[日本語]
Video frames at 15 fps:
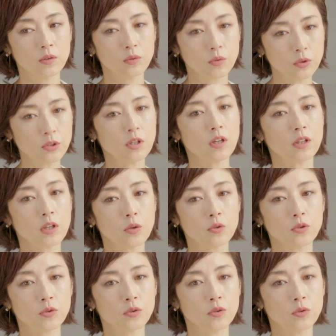どうしたら楽
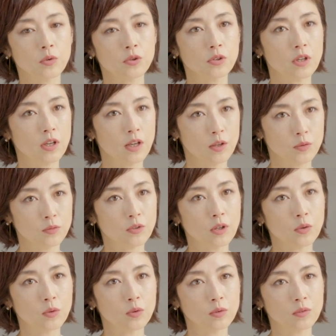しく過ごしていけるんだ
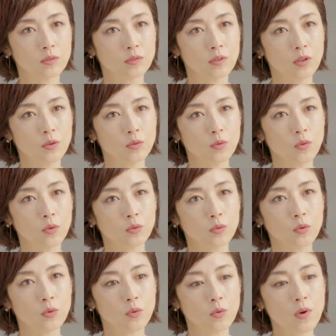ろうっていうこ
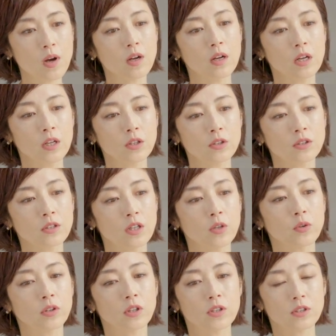とは常
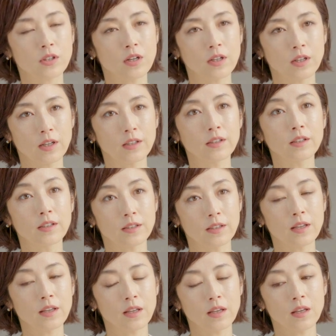に私考えてい
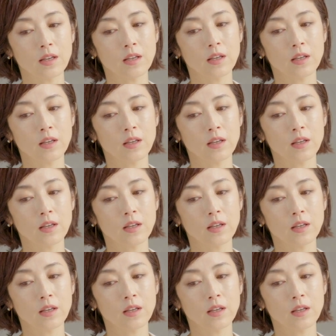て